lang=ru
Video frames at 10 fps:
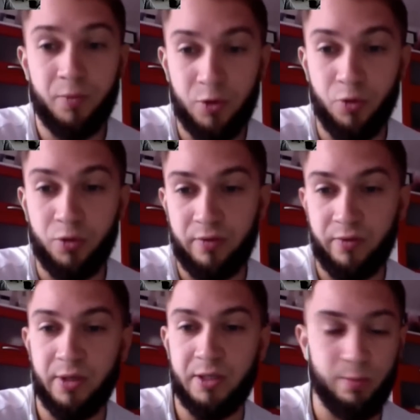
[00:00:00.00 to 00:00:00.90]
поскольку там, в
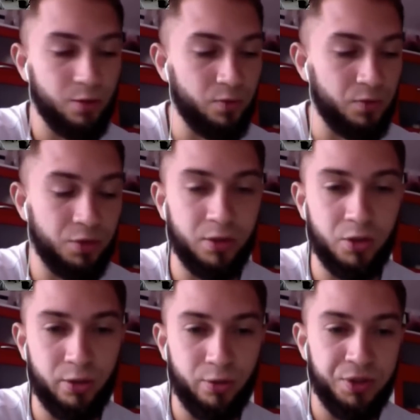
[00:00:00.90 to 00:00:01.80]
2013 году все это
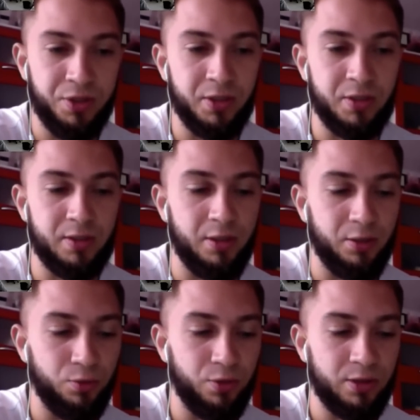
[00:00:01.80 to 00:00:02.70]
началось, естественно,
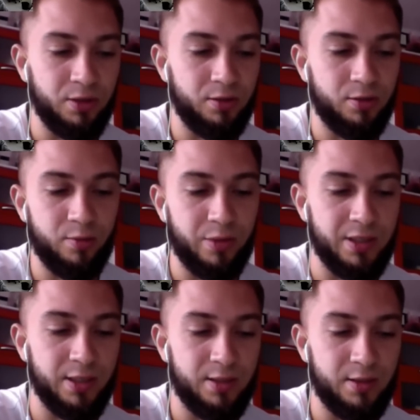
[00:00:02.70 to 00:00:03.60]
никто это
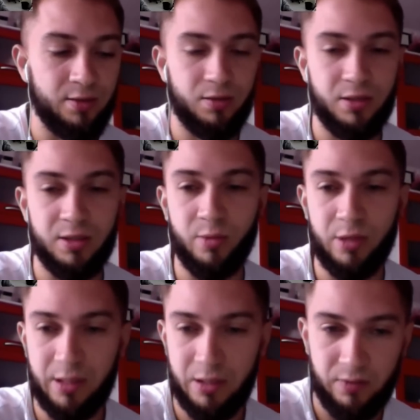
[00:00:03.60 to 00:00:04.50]
бросать не
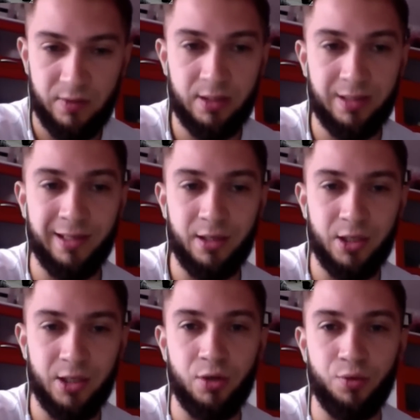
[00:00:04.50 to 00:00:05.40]
собирается, и все так или
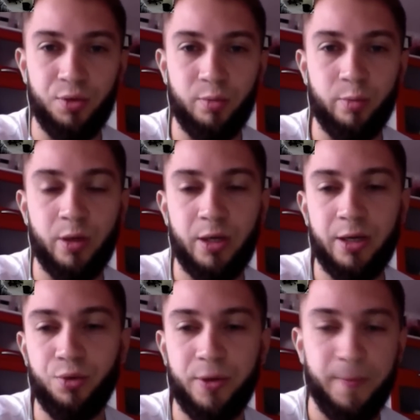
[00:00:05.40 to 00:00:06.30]
иначе люди
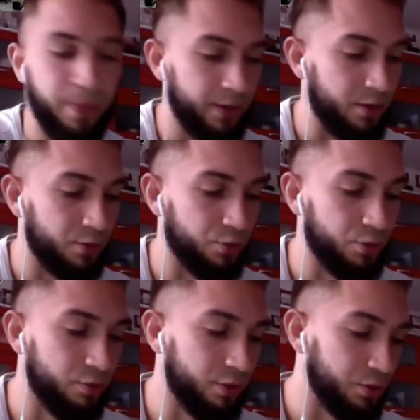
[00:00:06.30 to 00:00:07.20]
помогают
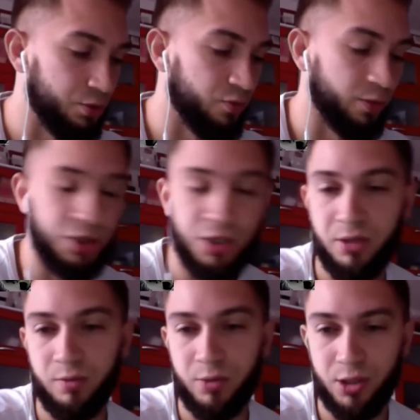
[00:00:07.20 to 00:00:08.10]
Анатолию Эдуардовичу в
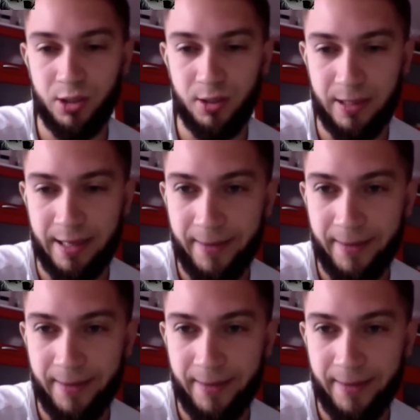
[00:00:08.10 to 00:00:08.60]
его мечты.